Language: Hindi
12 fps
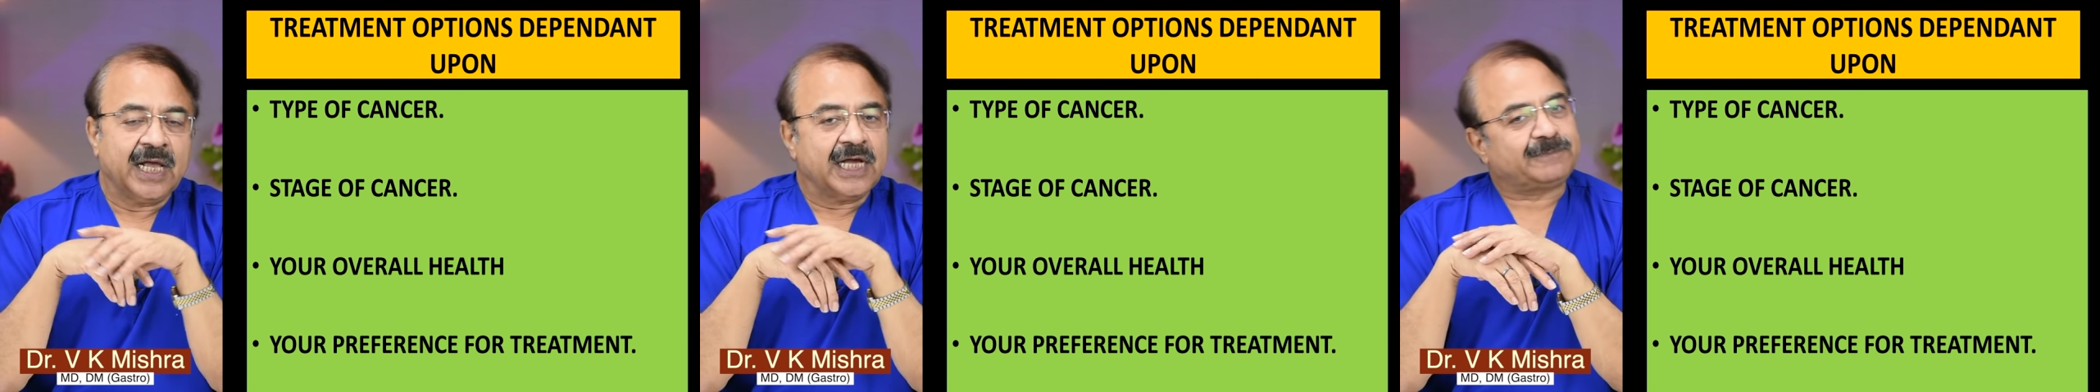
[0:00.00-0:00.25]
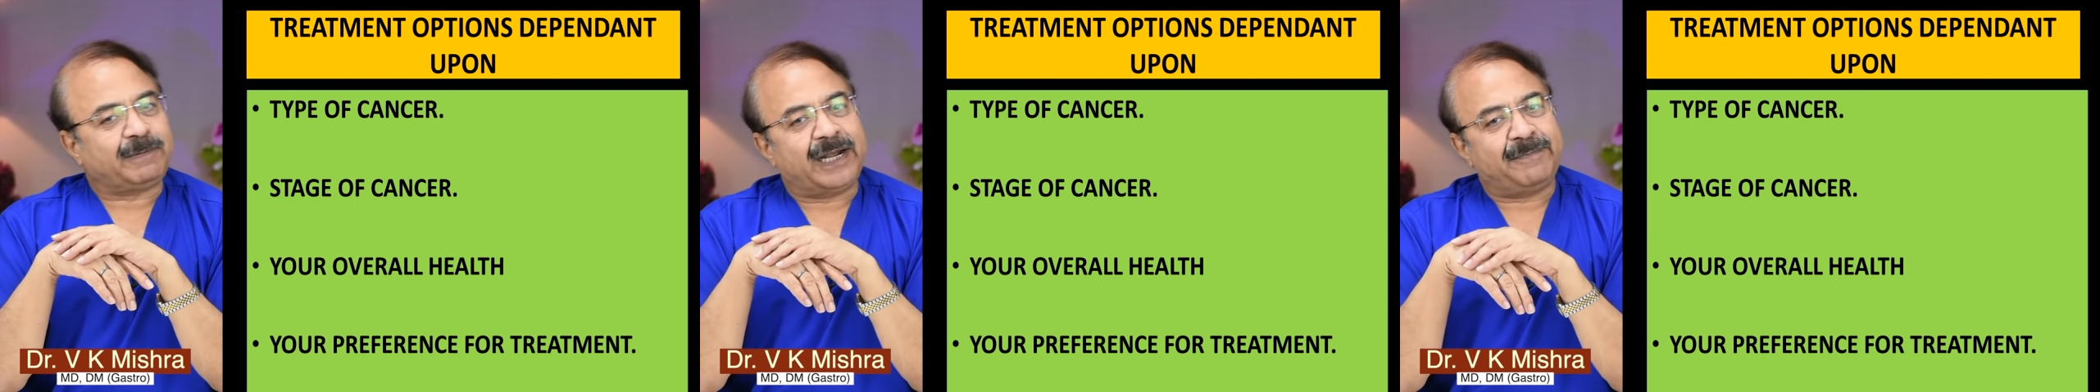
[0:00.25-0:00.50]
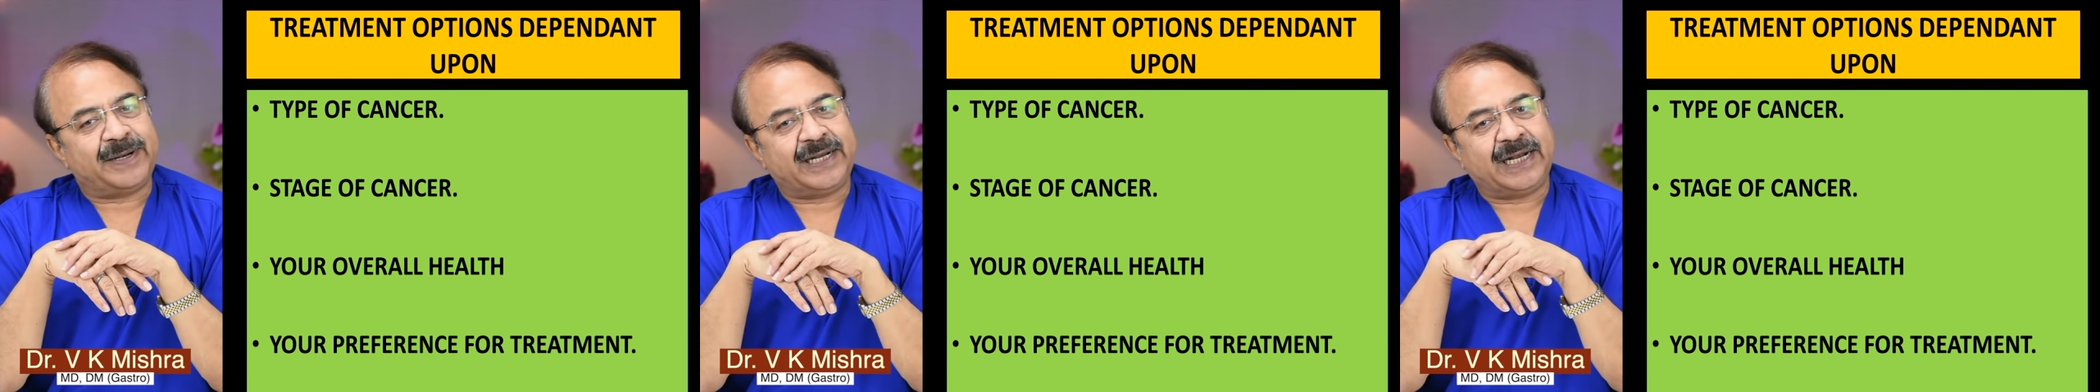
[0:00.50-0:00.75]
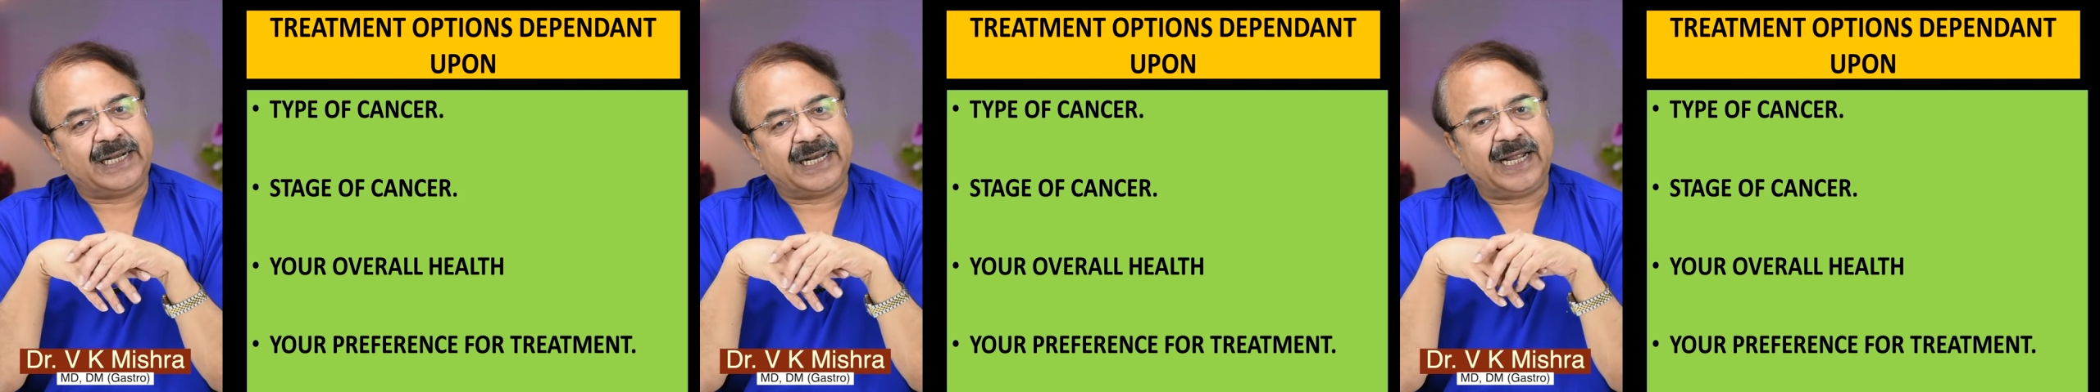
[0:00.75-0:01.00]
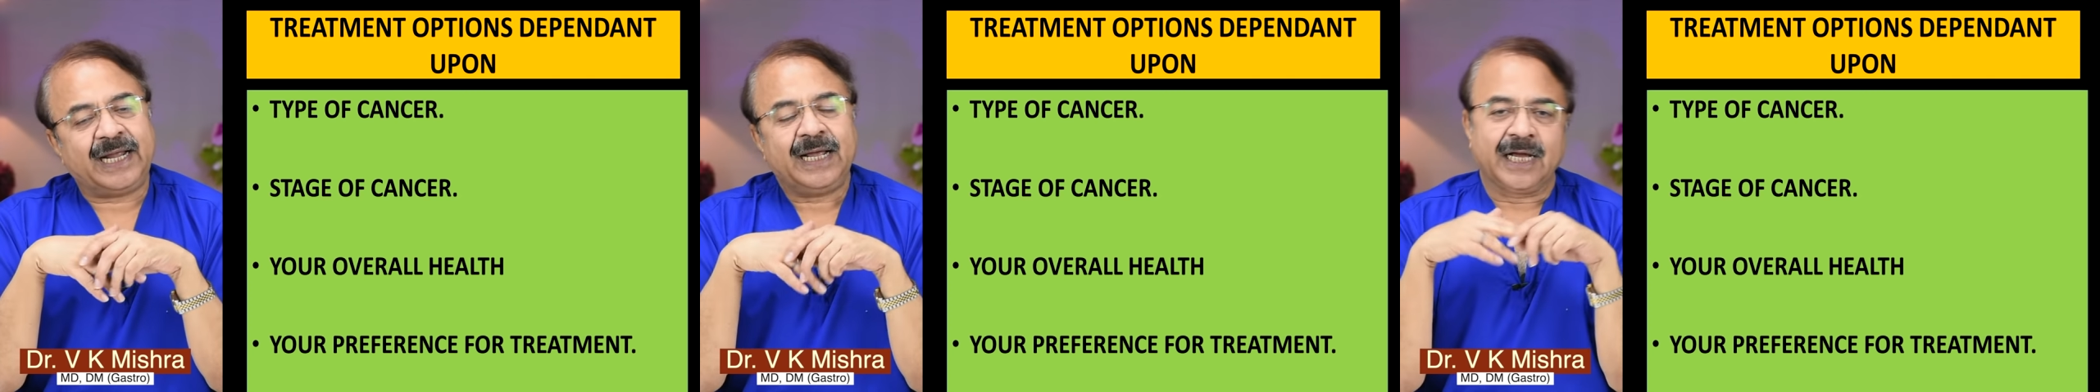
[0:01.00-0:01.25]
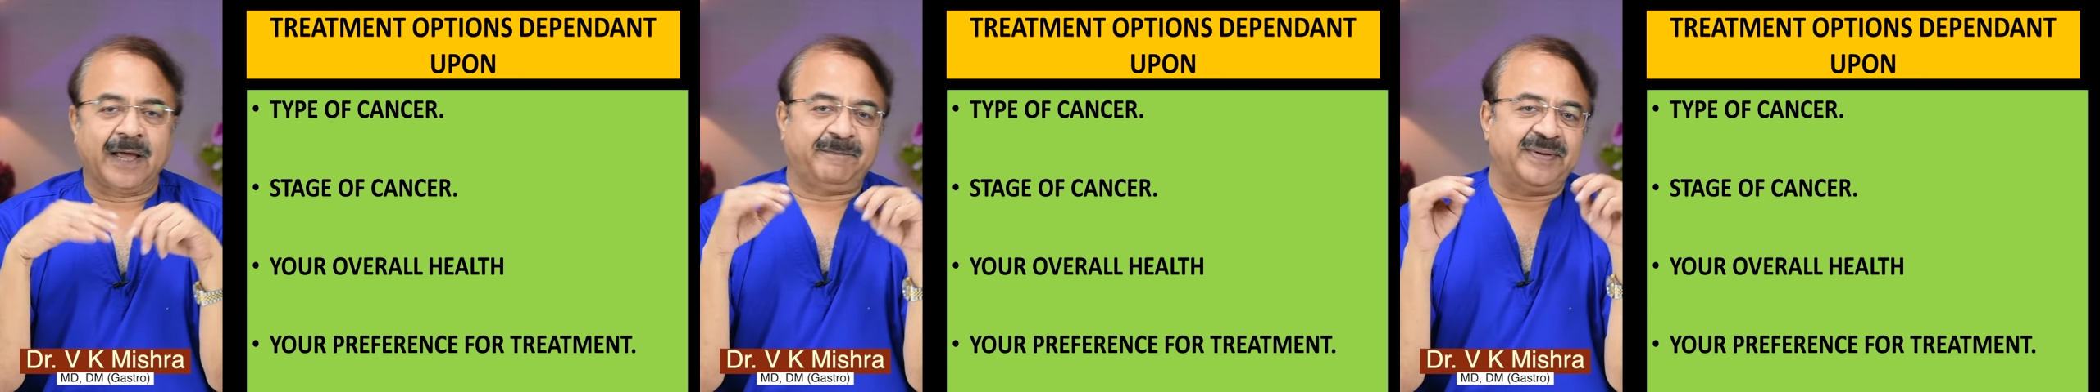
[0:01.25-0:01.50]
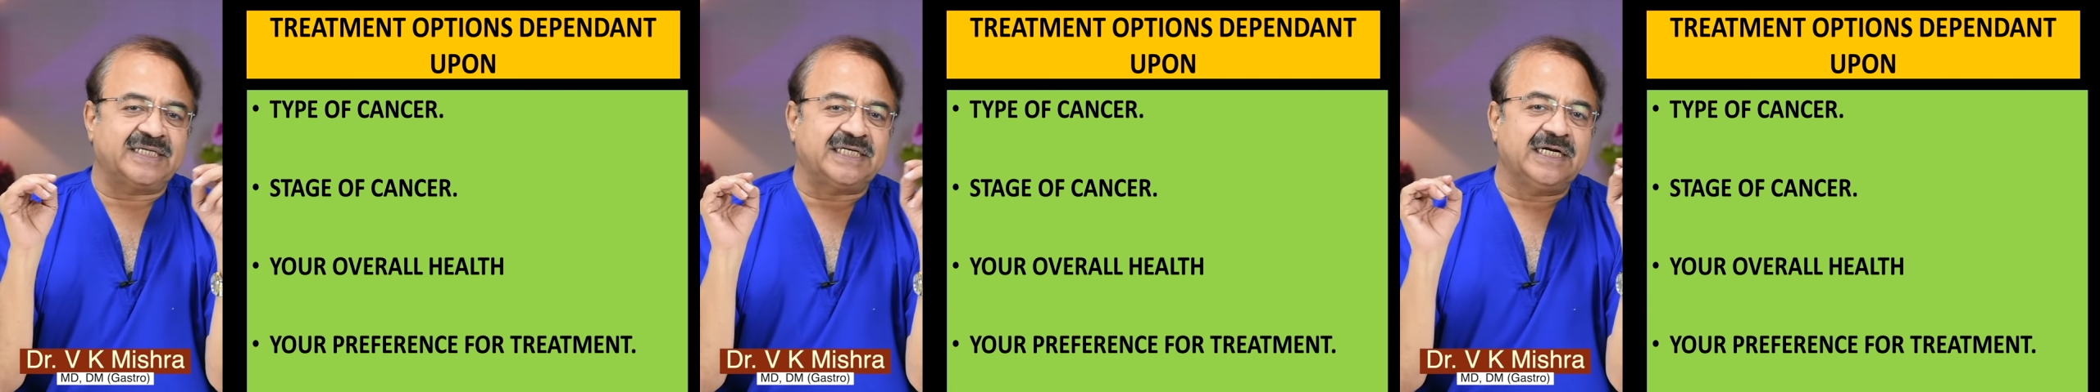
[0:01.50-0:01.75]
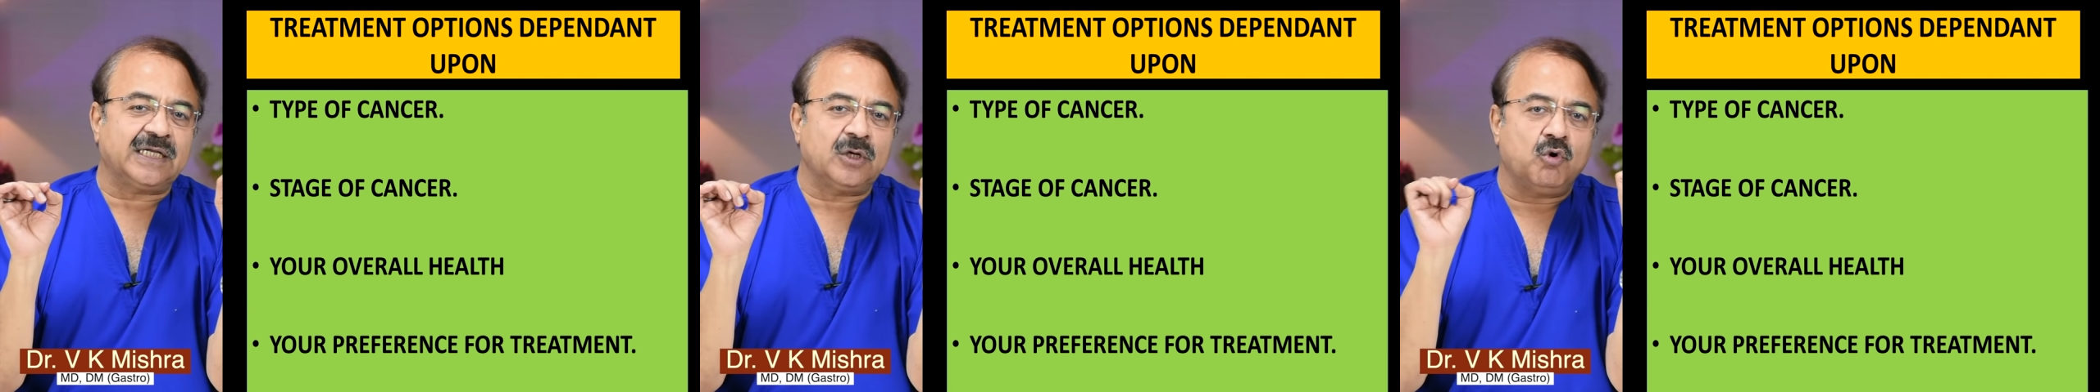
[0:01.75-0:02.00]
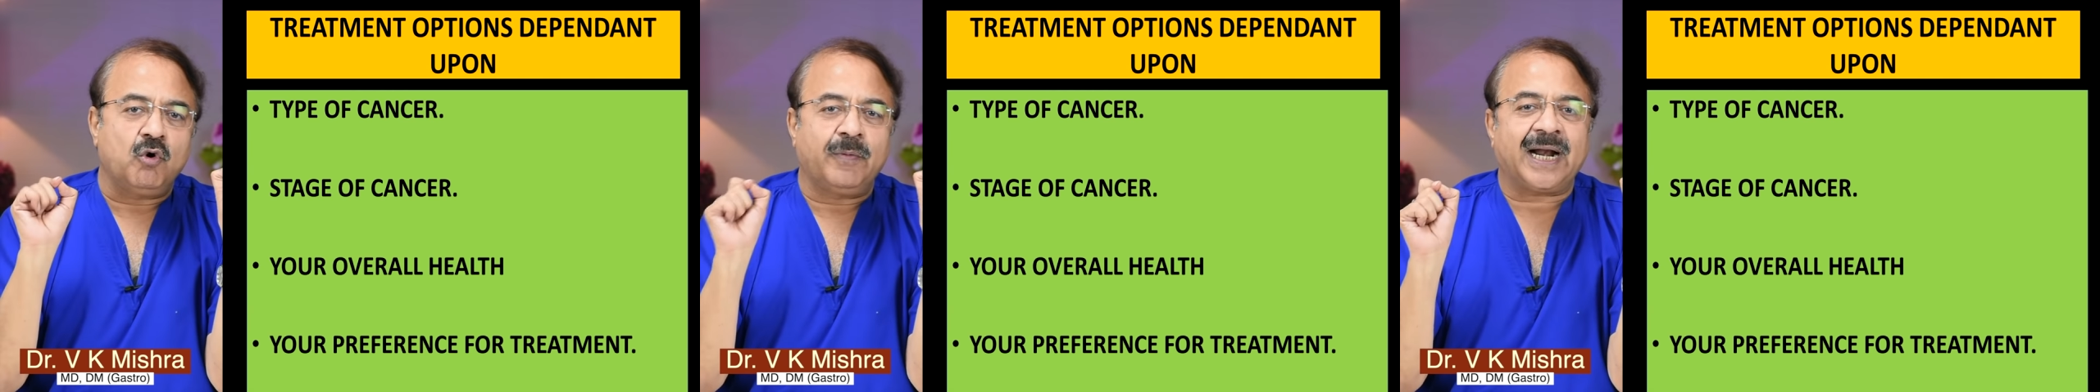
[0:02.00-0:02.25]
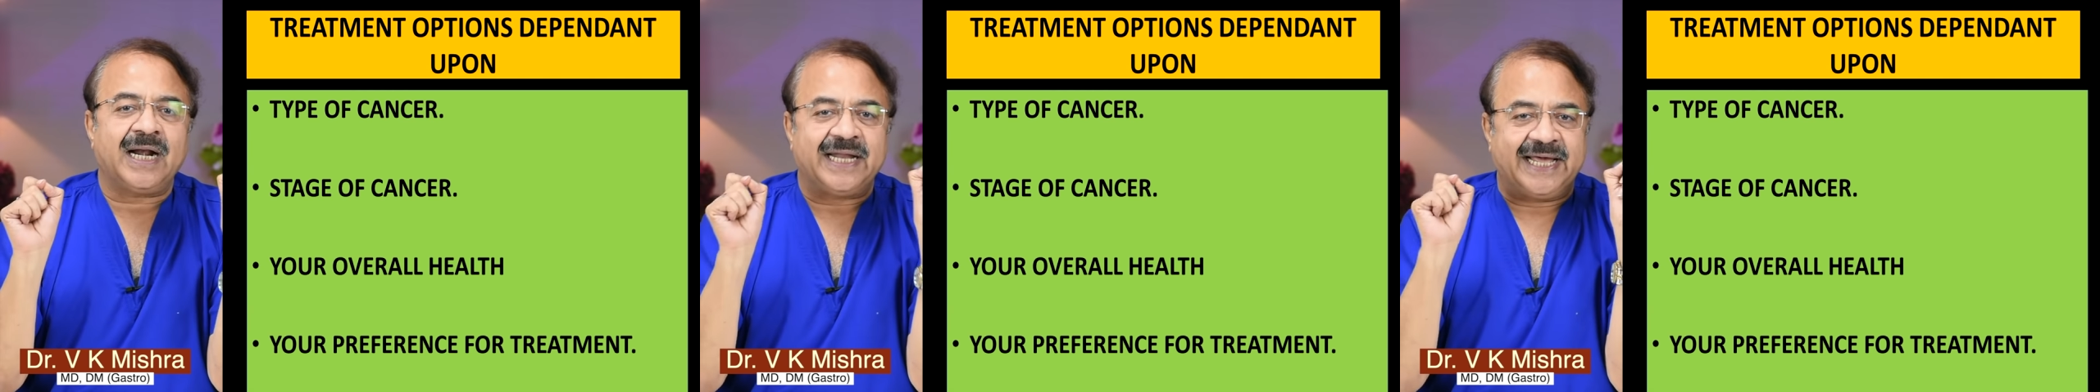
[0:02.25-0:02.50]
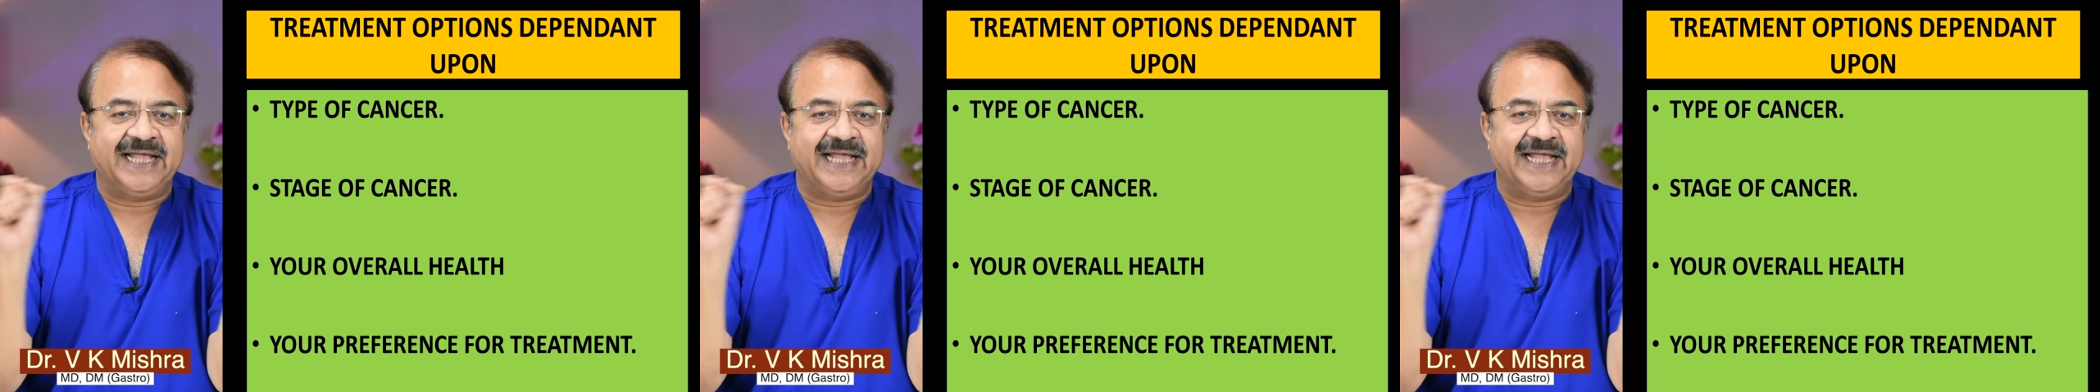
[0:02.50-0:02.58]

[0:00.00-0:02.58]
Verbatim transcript: इस पर डिपेंडेंट है कि पेशेंट की ओवरऑल